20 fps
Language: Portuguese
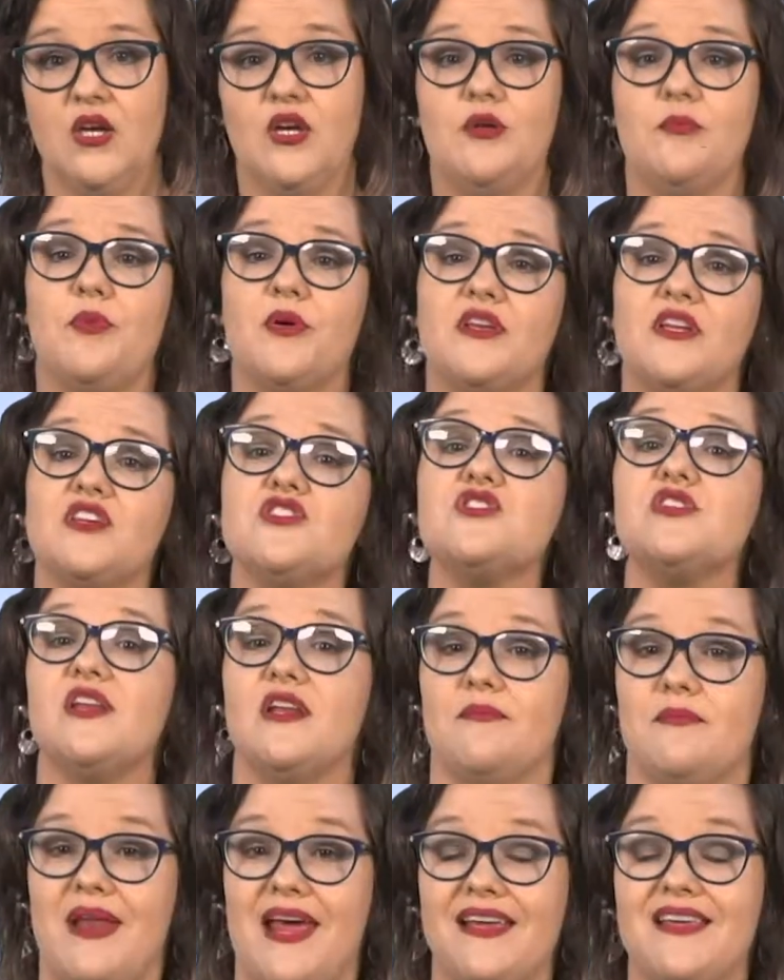Importante
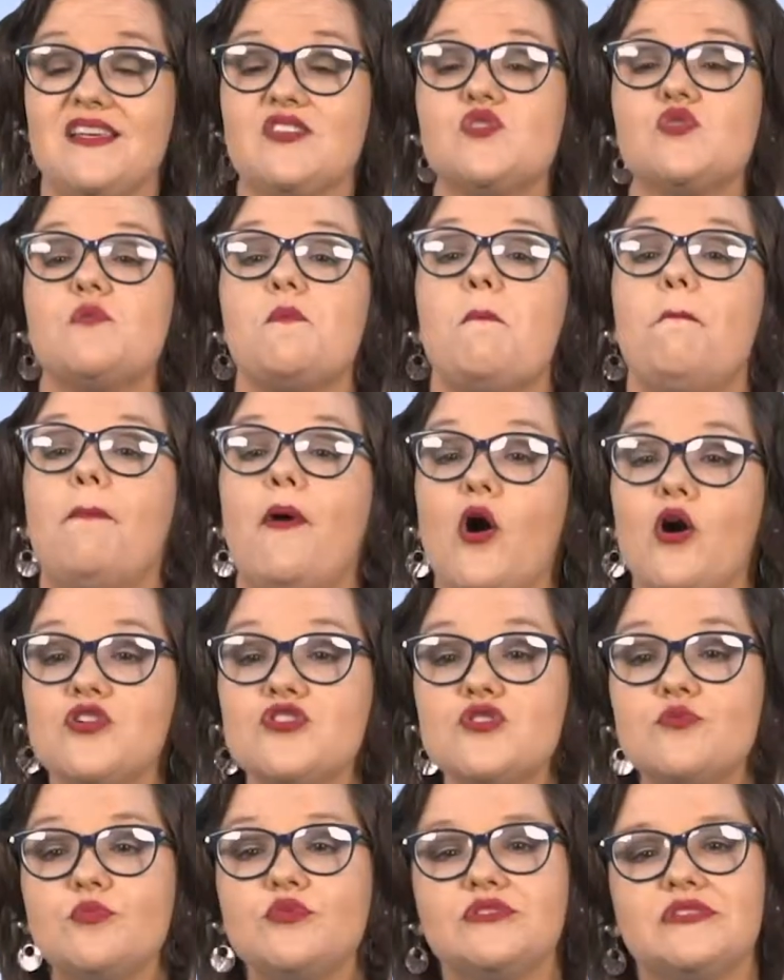lembrar que isso
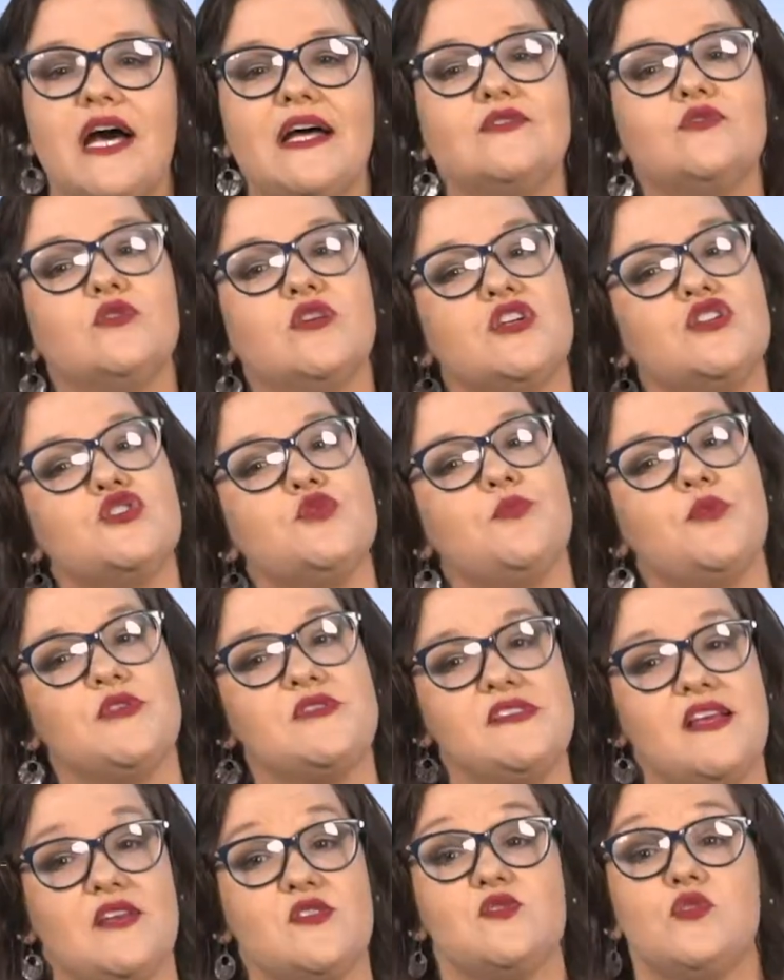pode mudar durante o
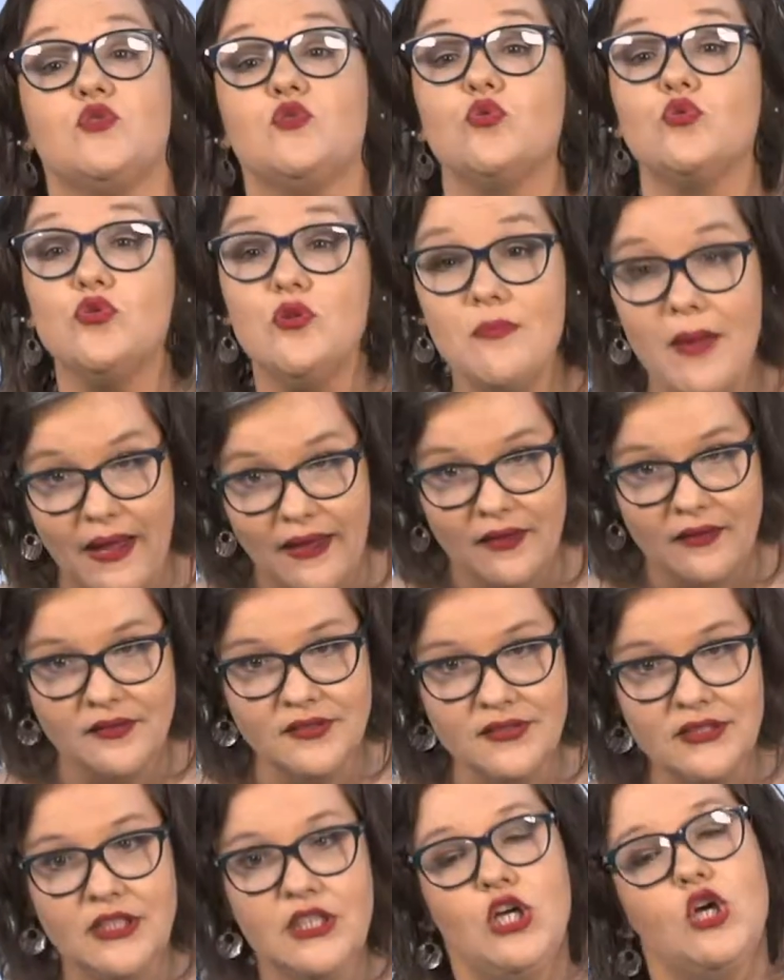processo e tudo bem.
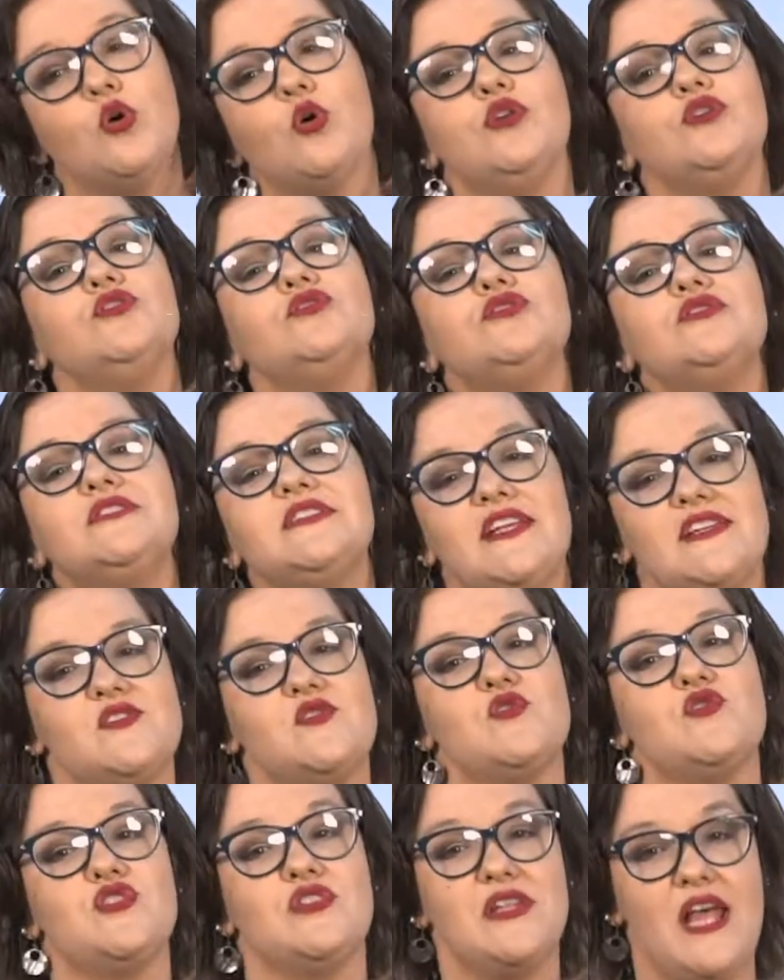Quando no
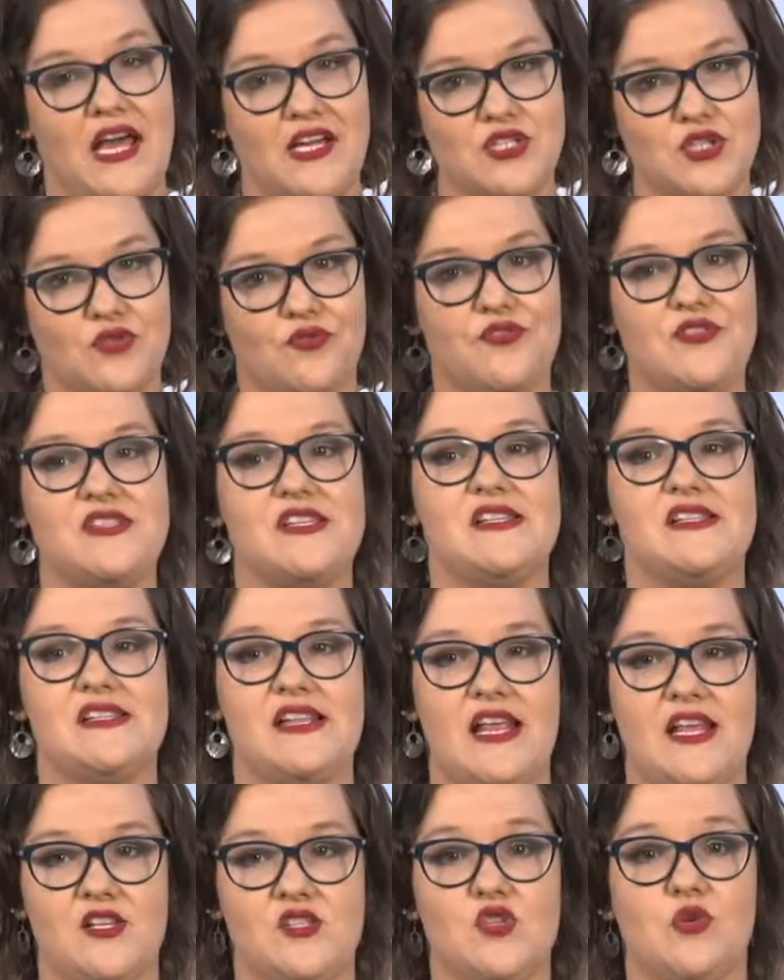texto didático vocês
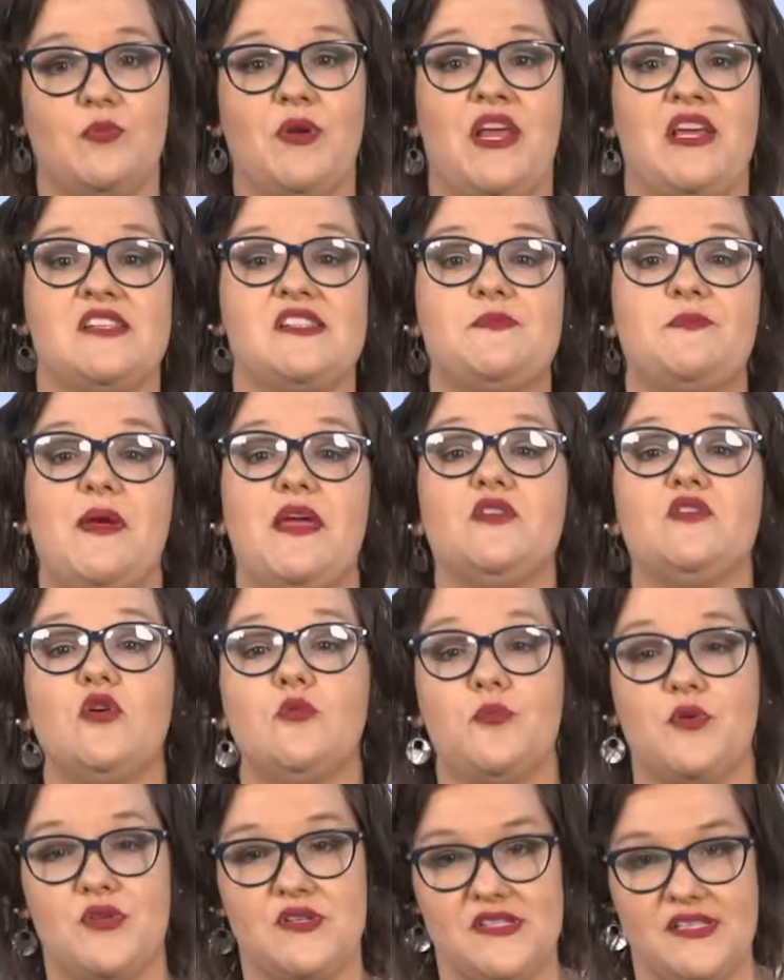leem sobre respeito ao
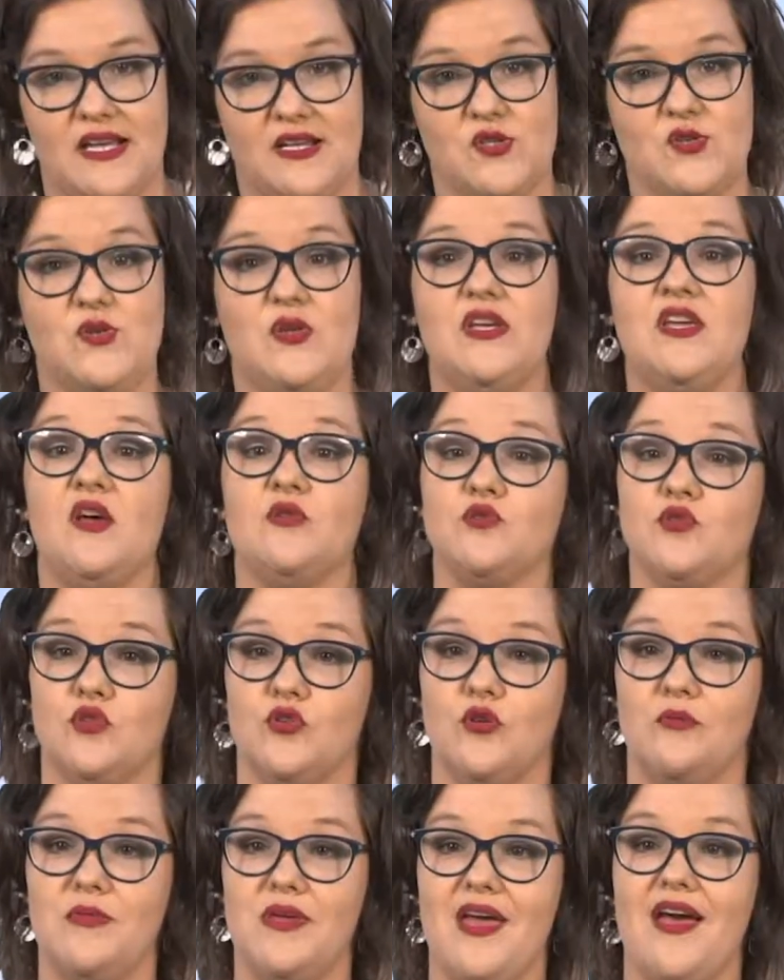processo e
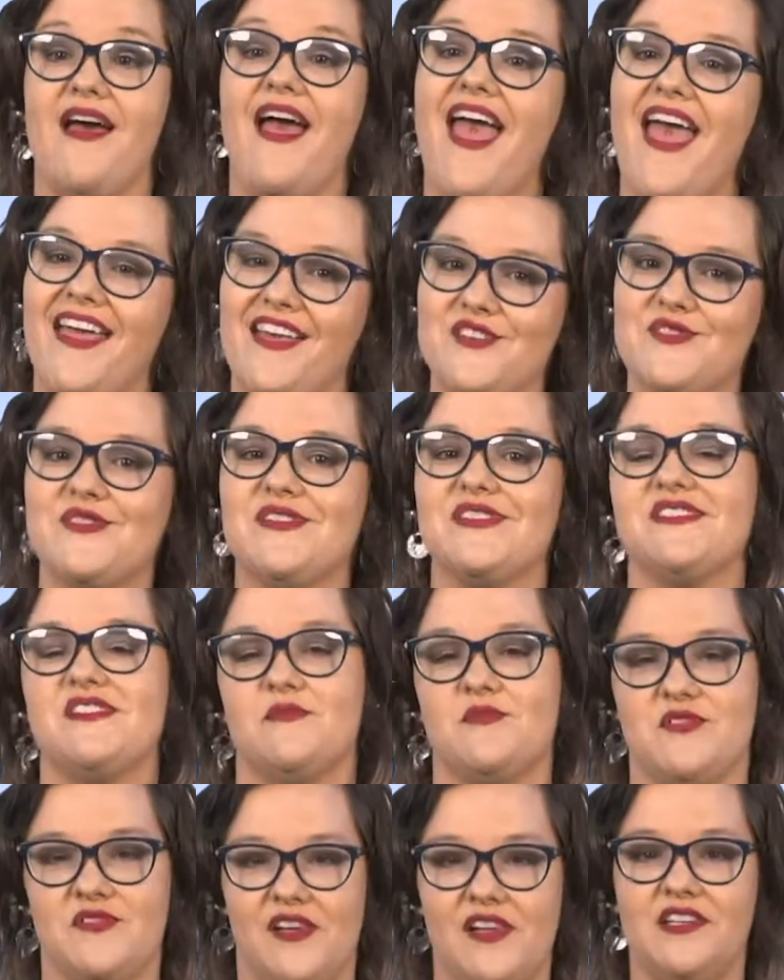autonomia, é isso que
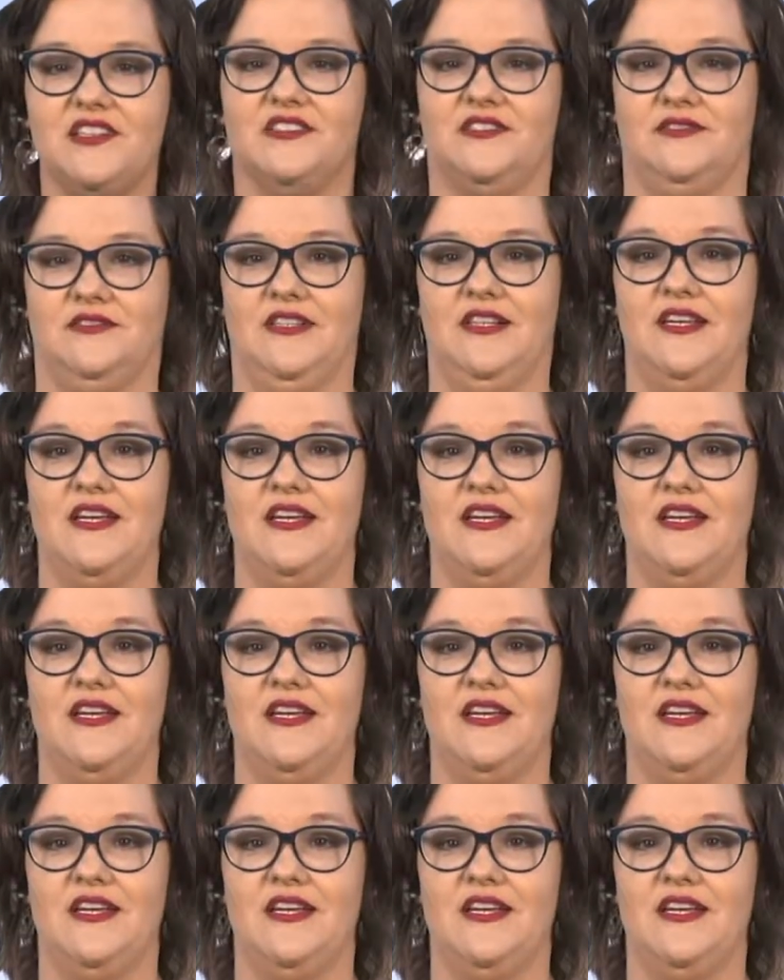estamos falando.